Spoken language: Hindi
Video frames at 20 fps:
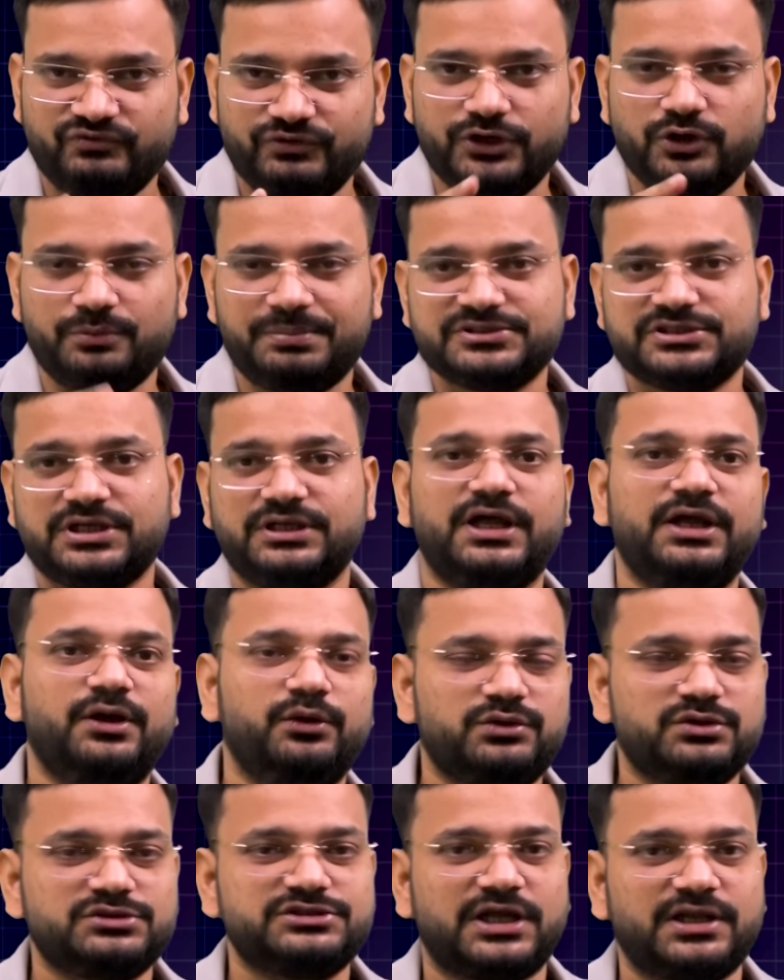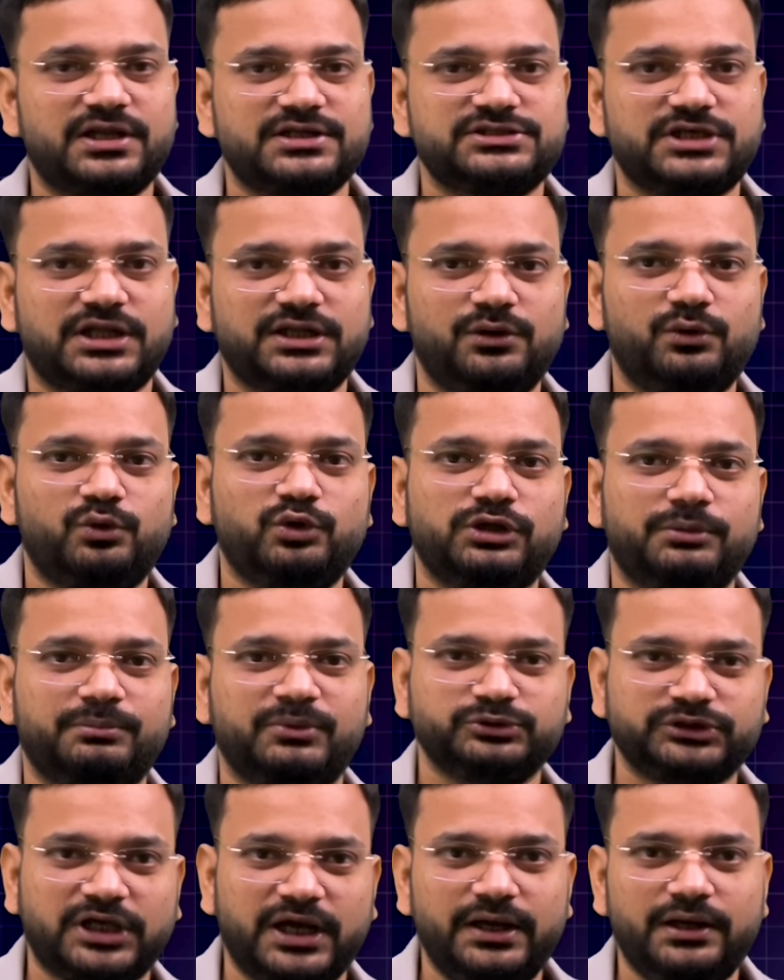वीडियो पसंद आई हो तो ज्यादा ज्यादा लोगों तक
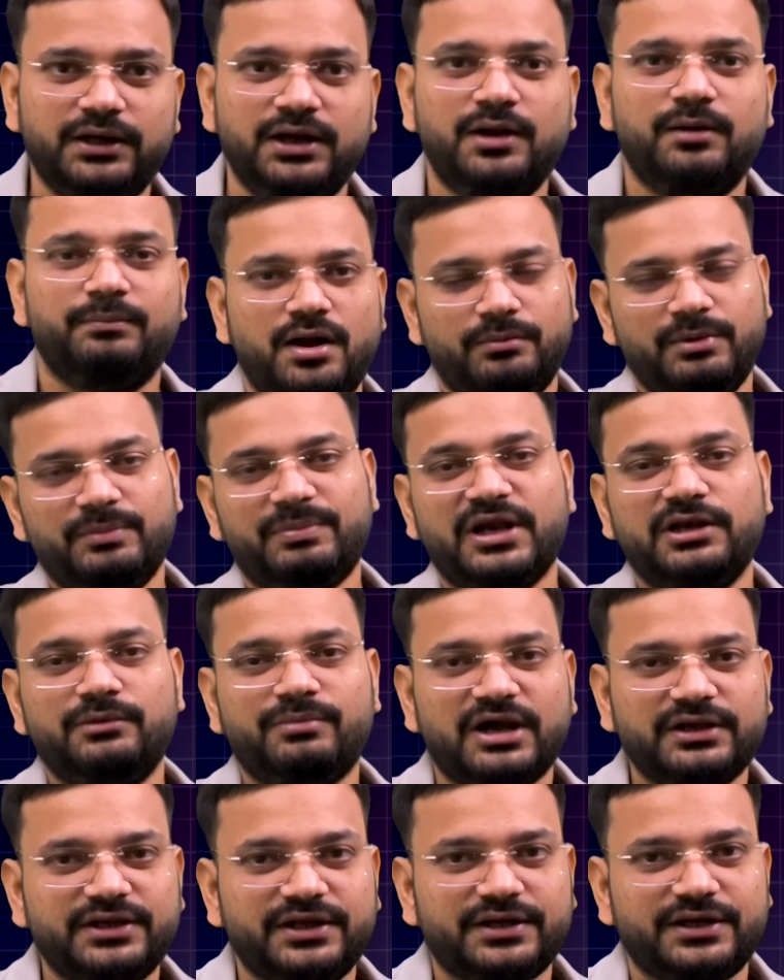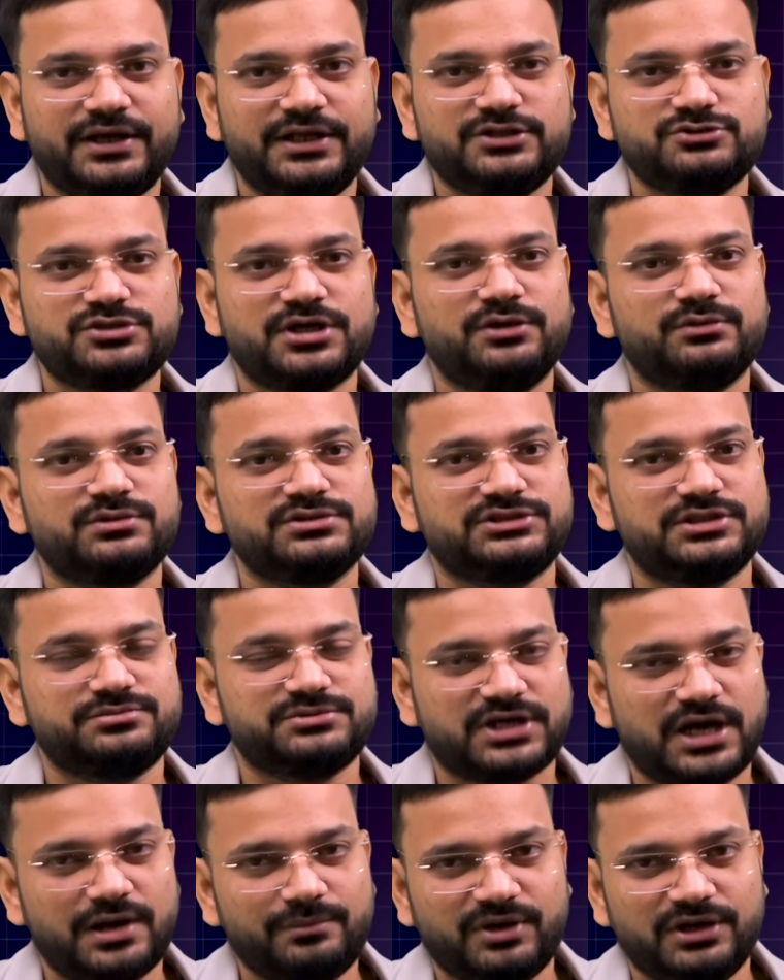पहुंचाएं हमें पहली बार देख रहे हैं तो चैनल को
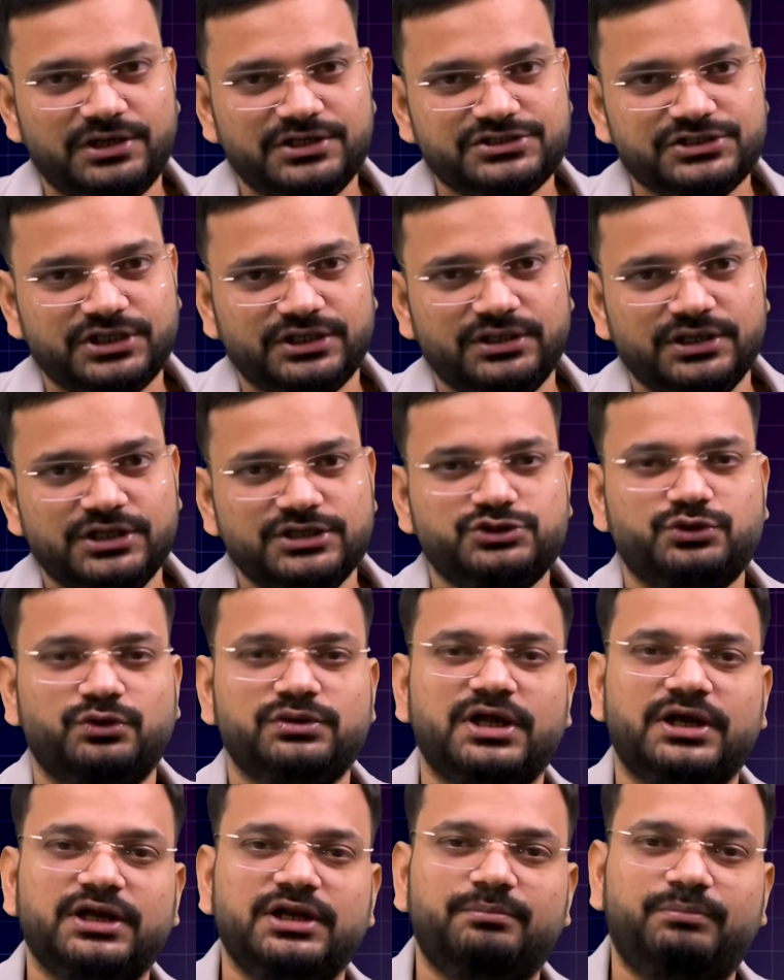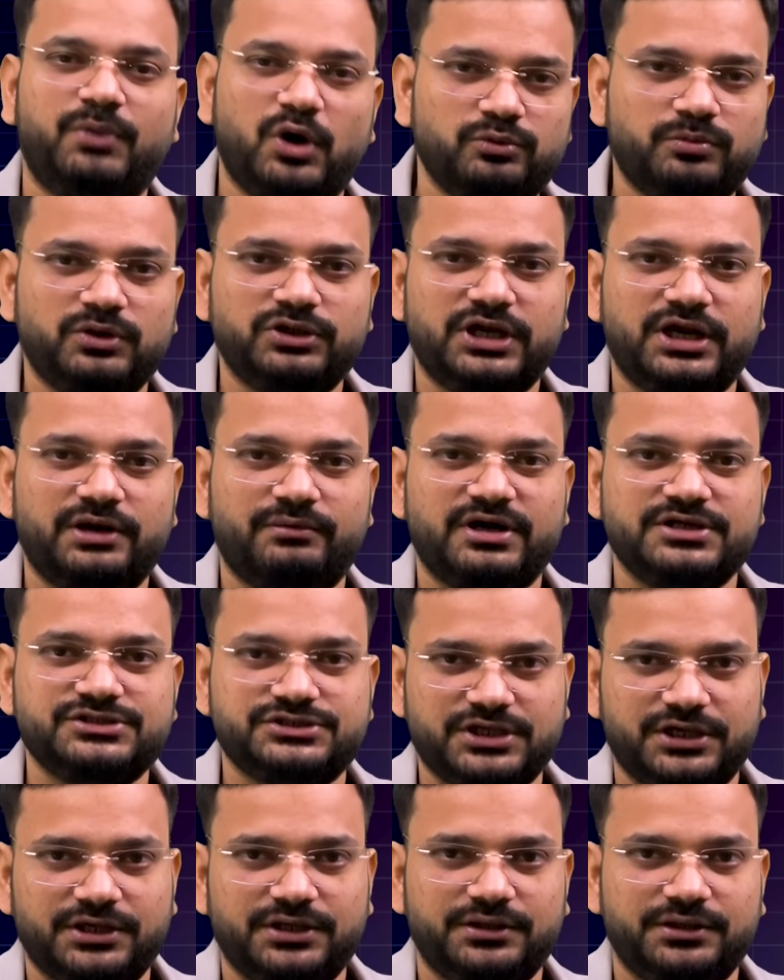सब्सक्राइब कर लीजिए जुड़ने के लिए बहुत बहुत धन्यवाद जय